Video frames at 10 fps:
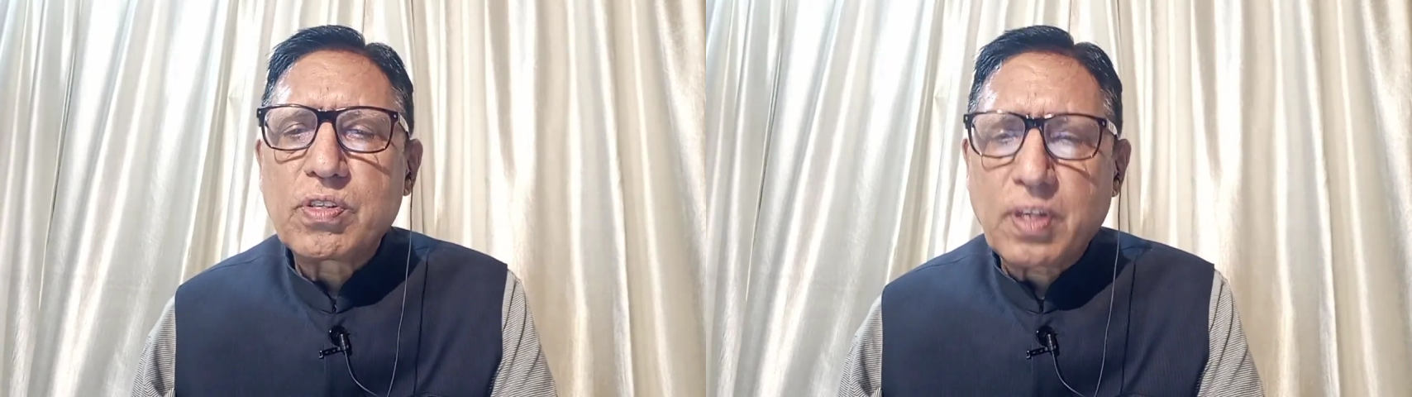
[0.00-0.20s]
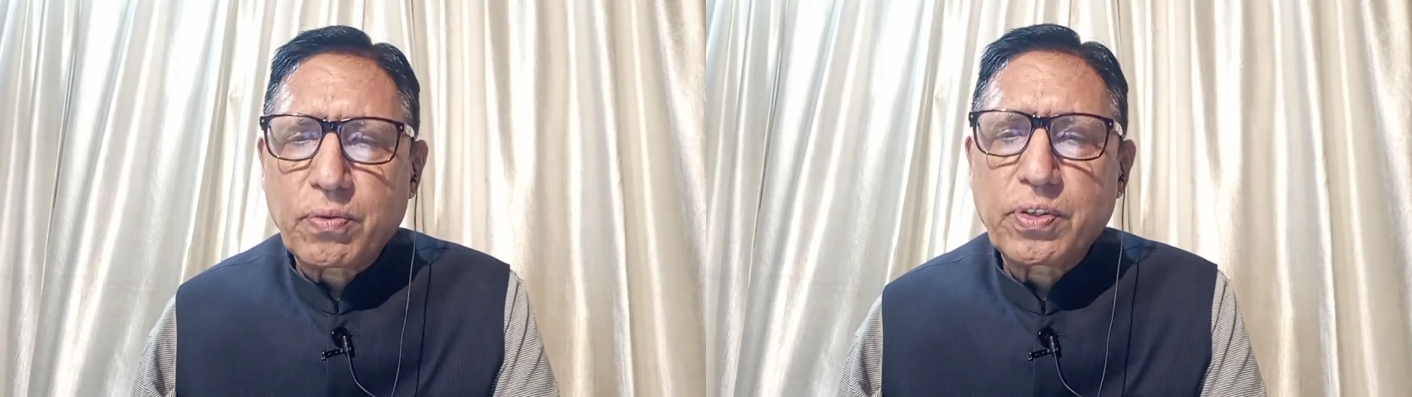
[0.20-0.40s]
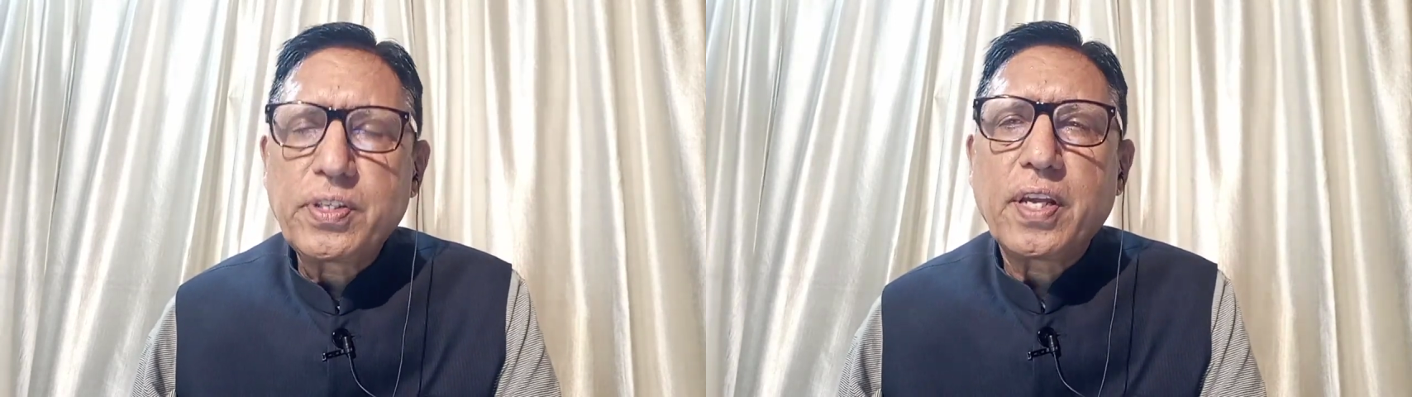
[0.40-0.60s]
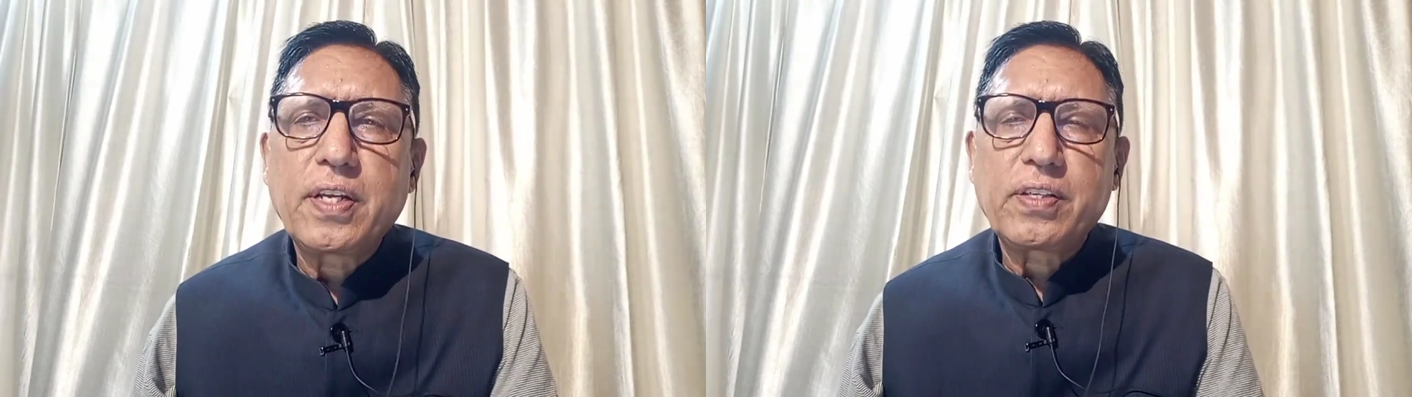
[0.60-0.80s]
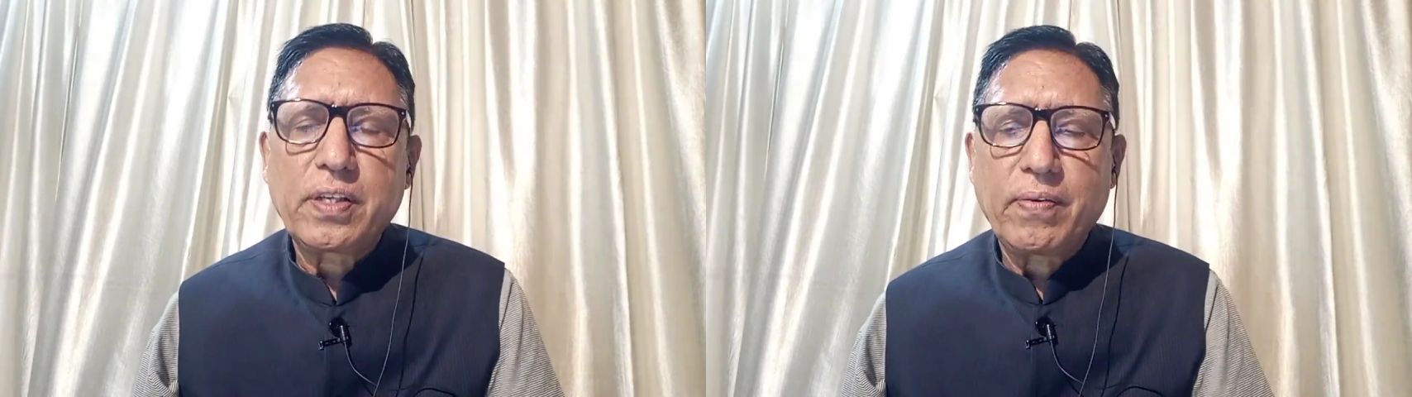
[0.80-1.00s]
सर्विसेज
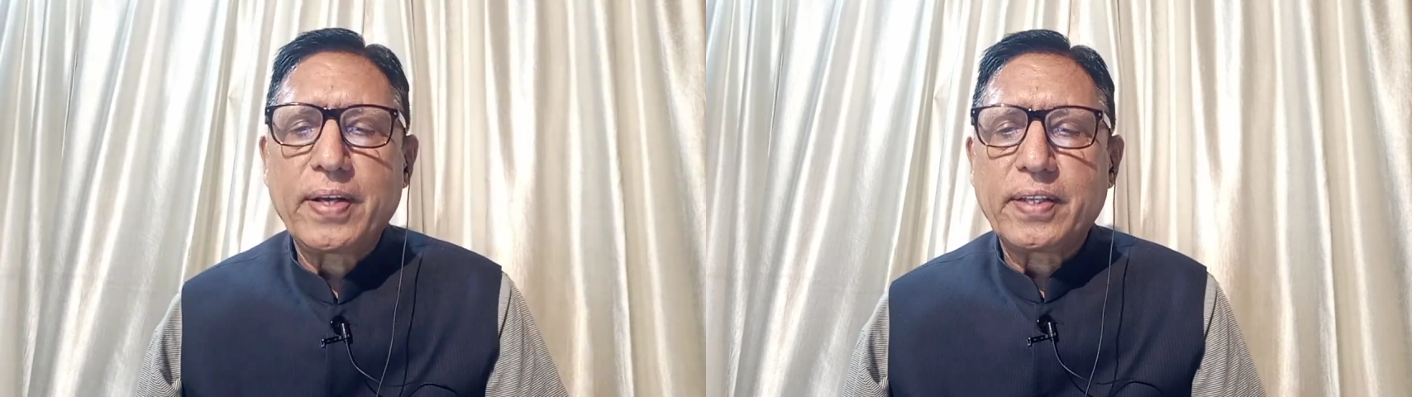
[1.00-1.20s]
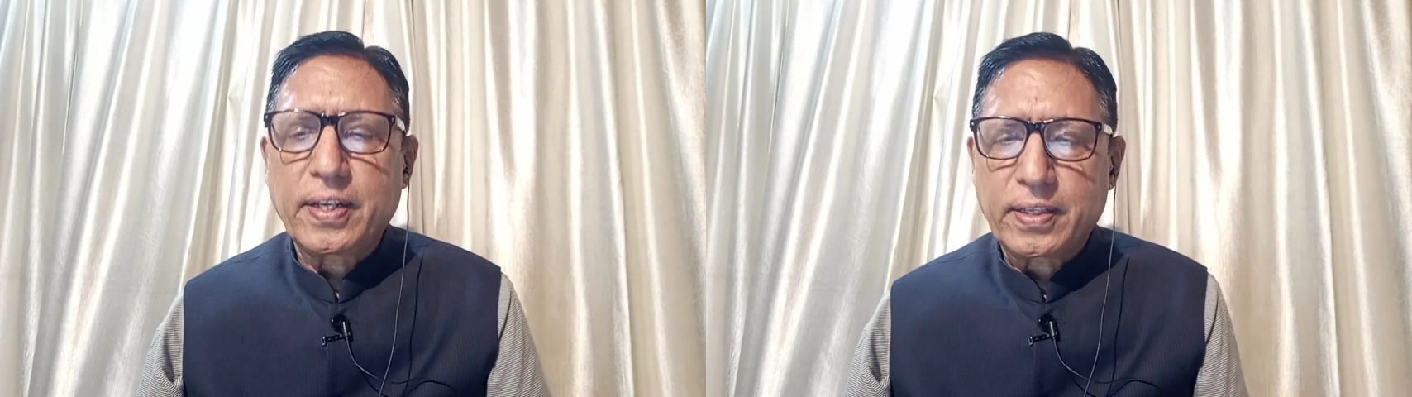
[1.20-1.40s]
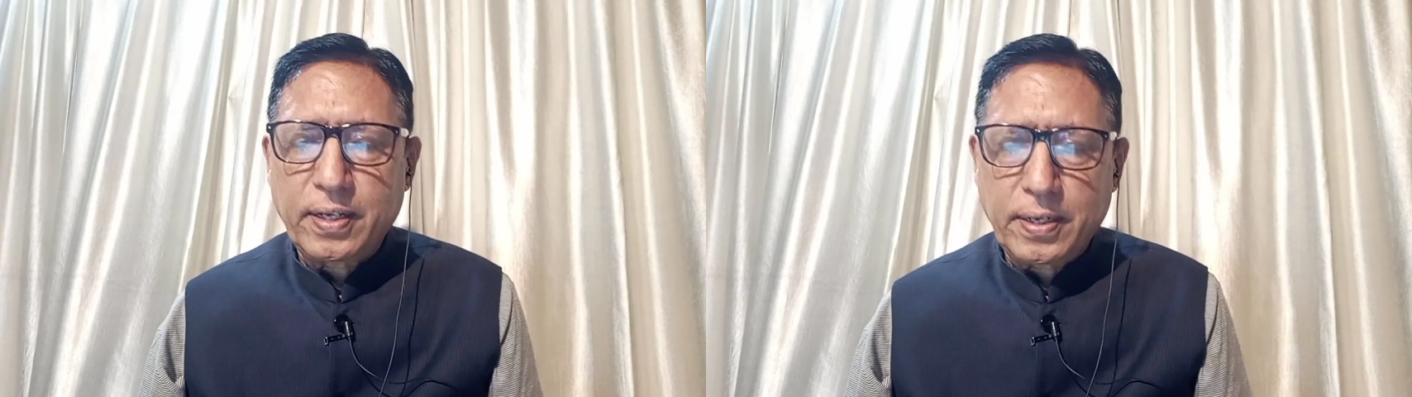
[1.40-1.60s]
यानी कि सेवाएं देते